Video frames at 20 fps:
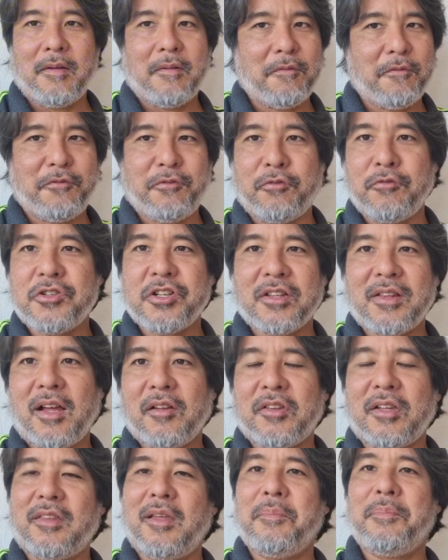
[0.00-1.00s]
fuja da
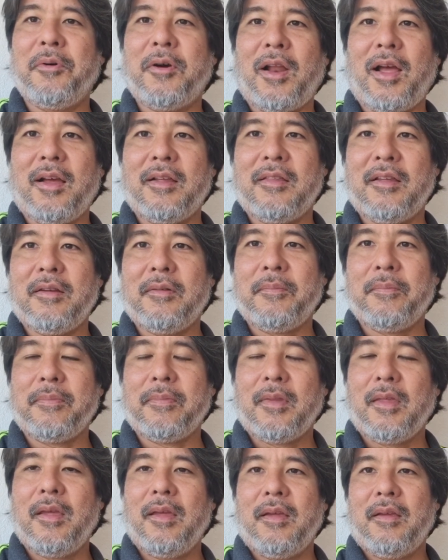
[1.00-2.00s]
alta
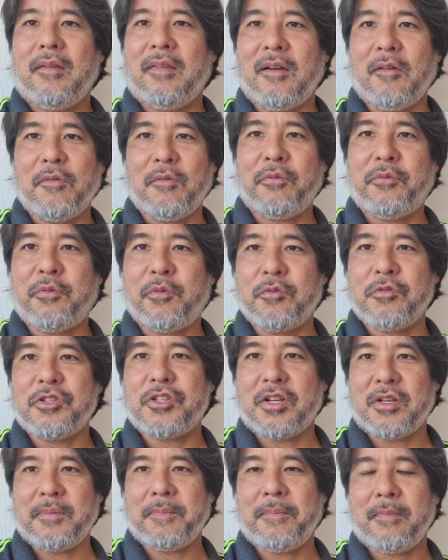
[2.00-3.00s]
temporada. Então
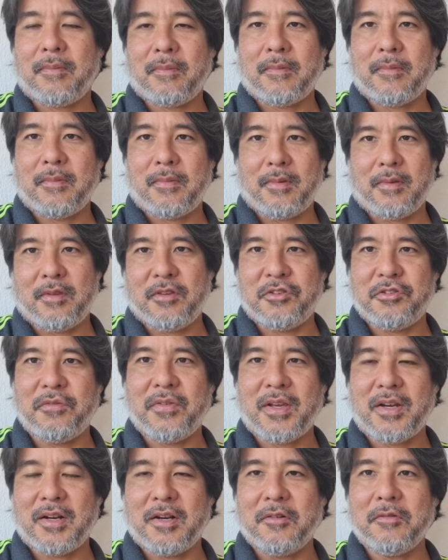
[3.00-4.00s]
fuja de
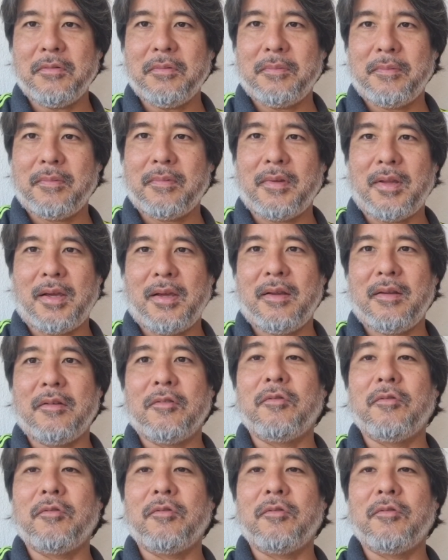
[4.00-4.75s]
verão, né?